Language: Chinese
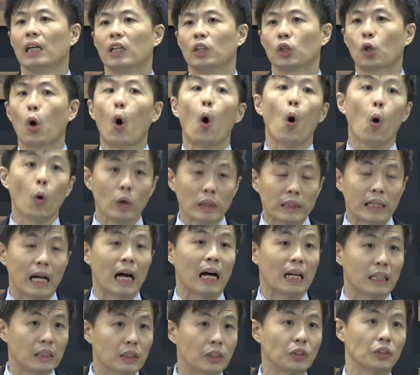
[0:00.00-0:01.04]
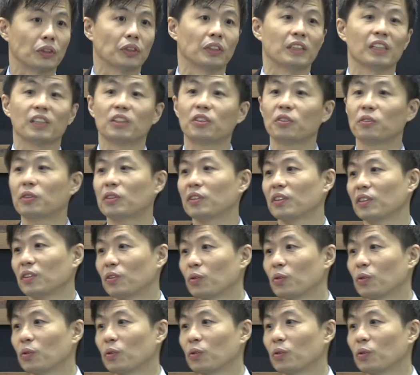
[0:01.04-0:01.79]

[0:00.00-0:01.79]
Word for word: 通常指的就是多